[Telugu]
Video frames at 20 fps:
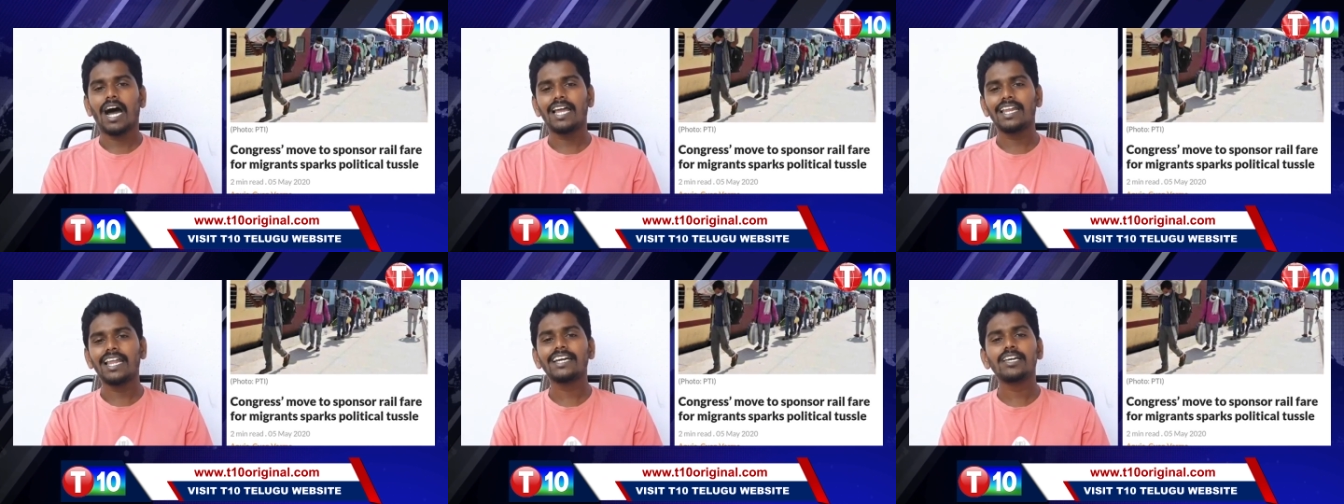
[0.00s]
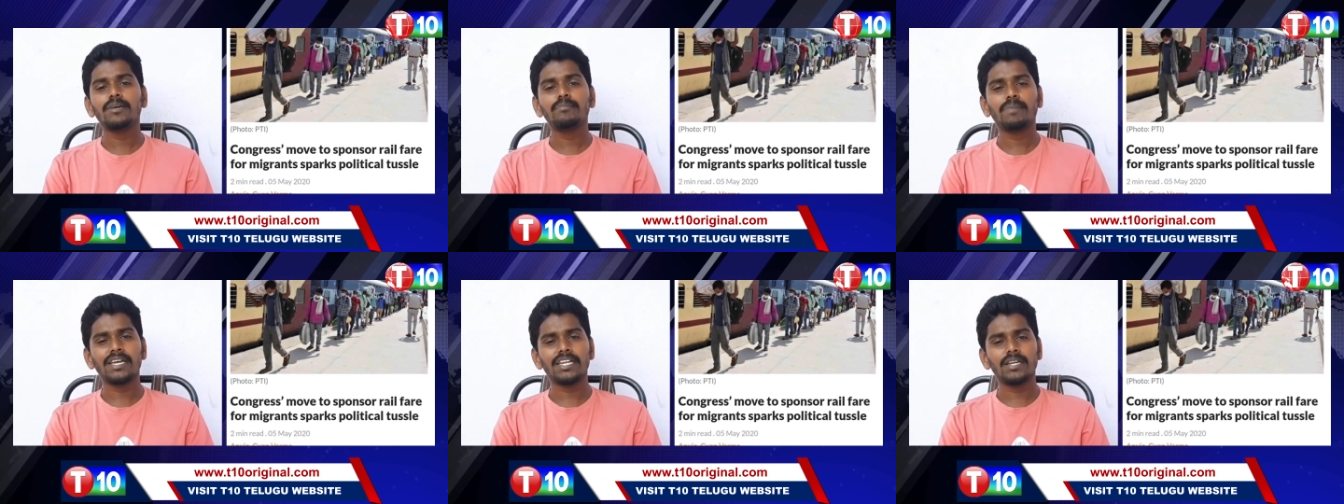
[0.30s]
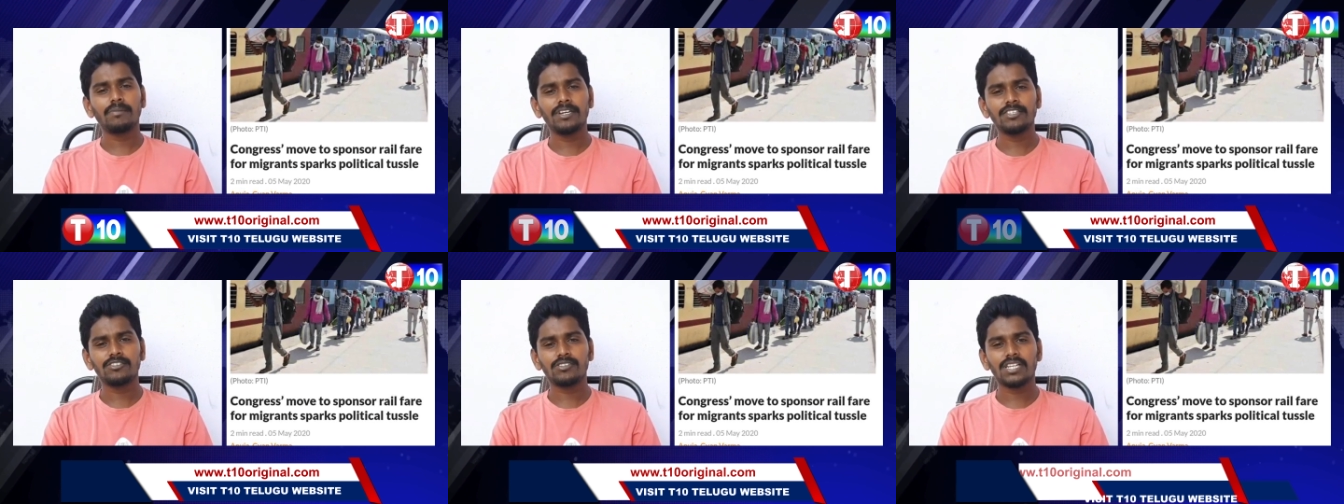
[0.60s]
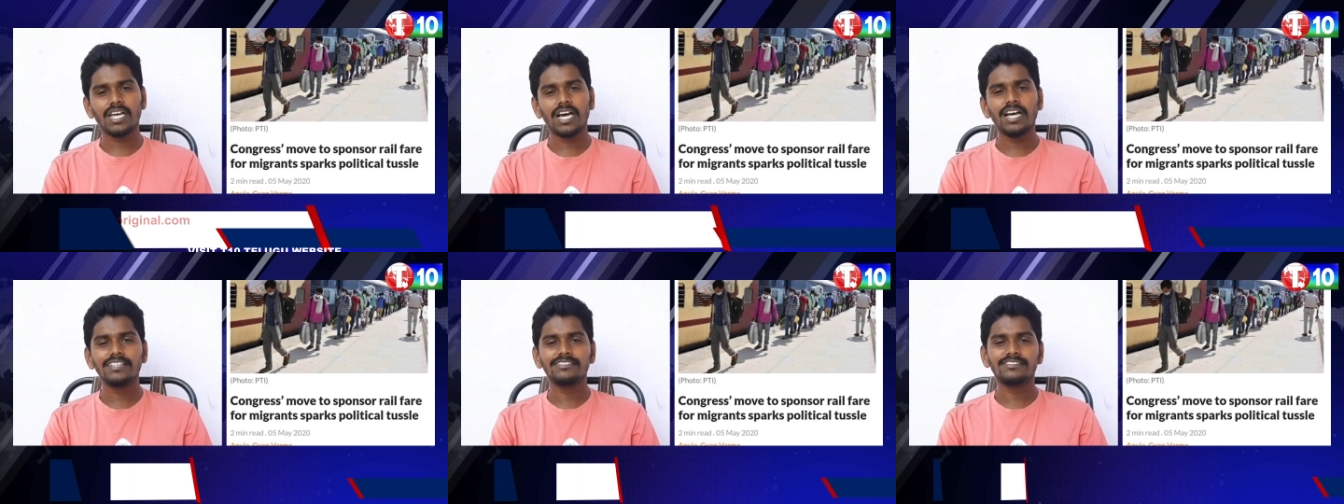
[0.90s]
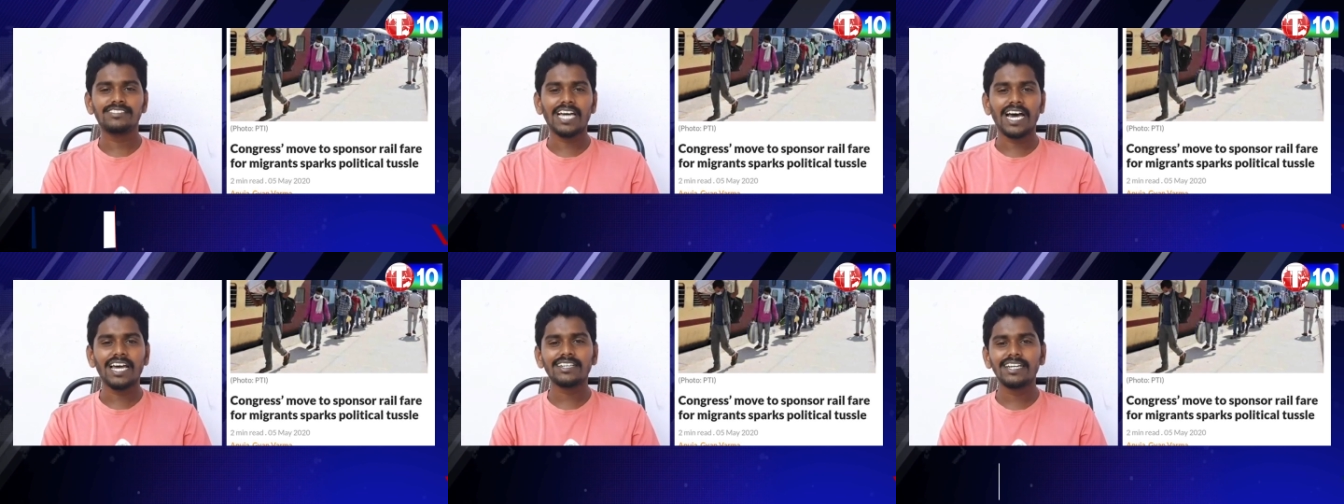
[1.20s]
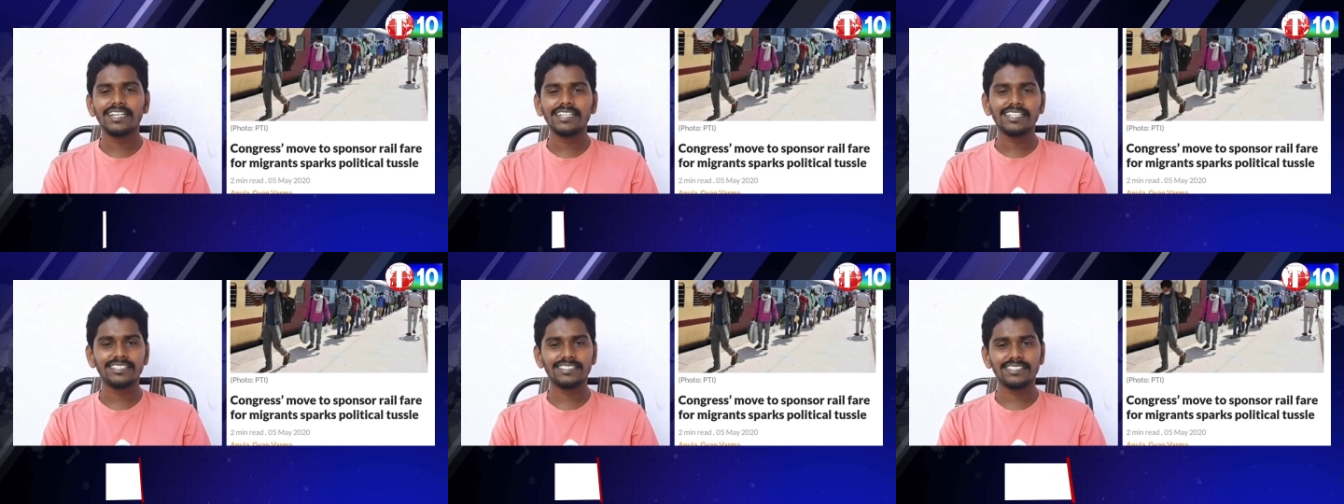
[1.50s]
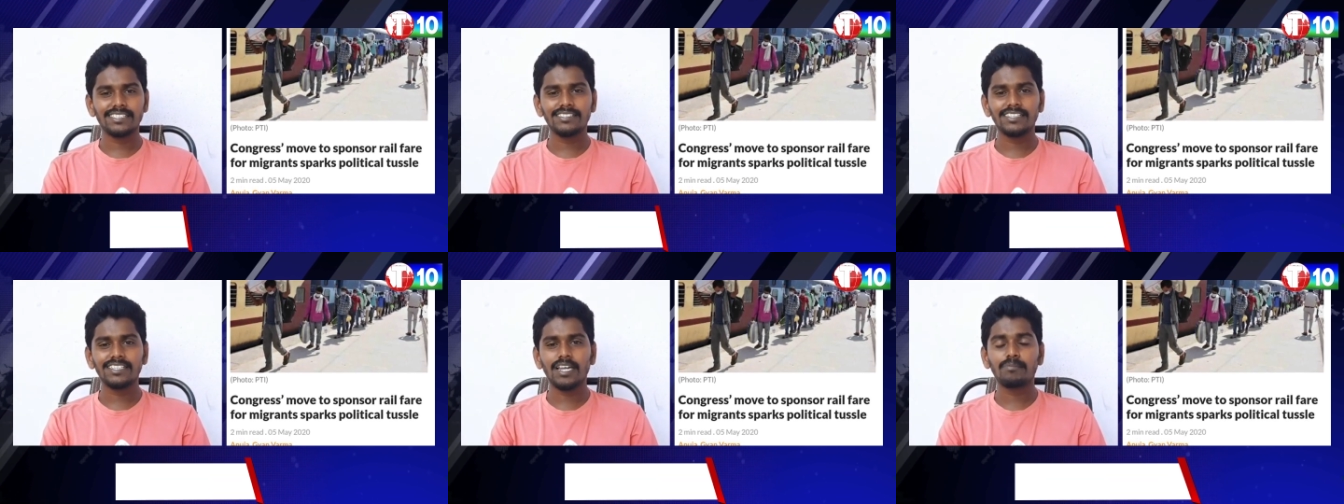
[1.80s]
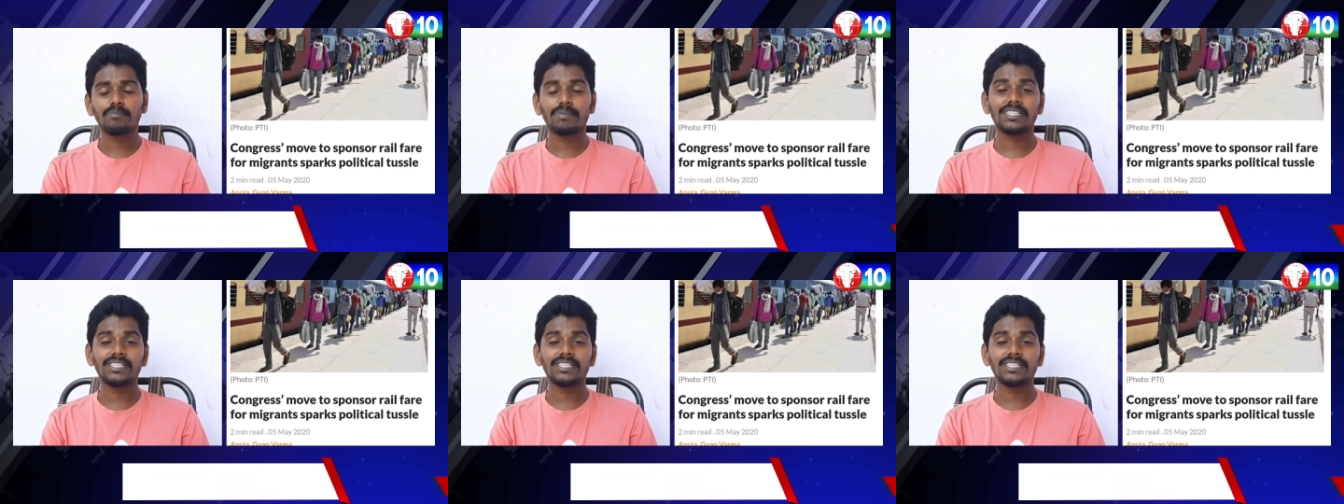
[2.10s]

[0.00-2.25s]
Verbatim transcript: అలాగే పయనమవుతున్న జార్ఖండ్కి చెందిన